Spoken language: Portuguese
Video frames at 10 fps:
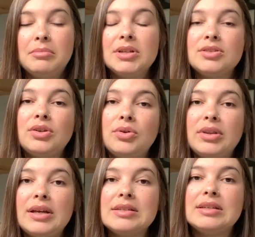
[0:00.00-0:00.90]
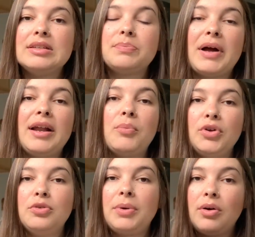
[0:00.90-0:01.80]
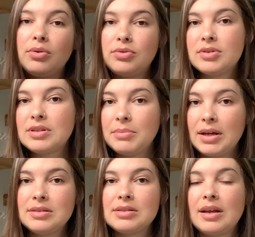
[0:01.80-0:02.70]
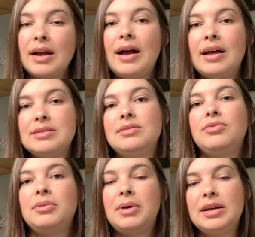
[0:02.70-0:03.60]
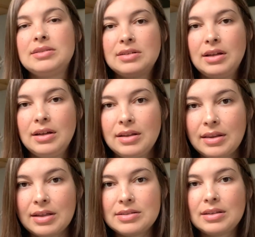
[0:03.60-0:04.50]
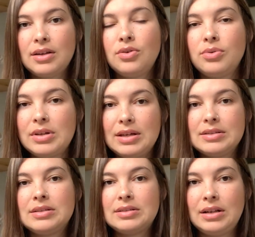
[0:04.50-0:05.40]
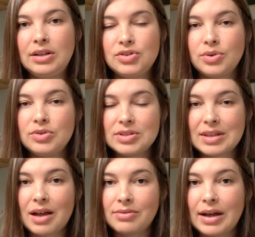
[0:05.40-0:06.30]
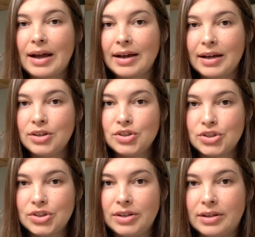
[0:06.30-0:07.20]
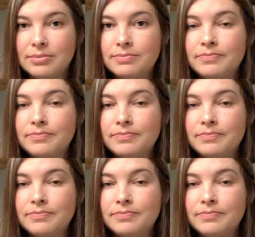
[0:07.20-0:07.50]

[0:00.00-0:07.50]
Mas eu não notei assim espalhar muito para outros ambientes da casa, foi mais nas redondezas ali de onde estava a caixinha.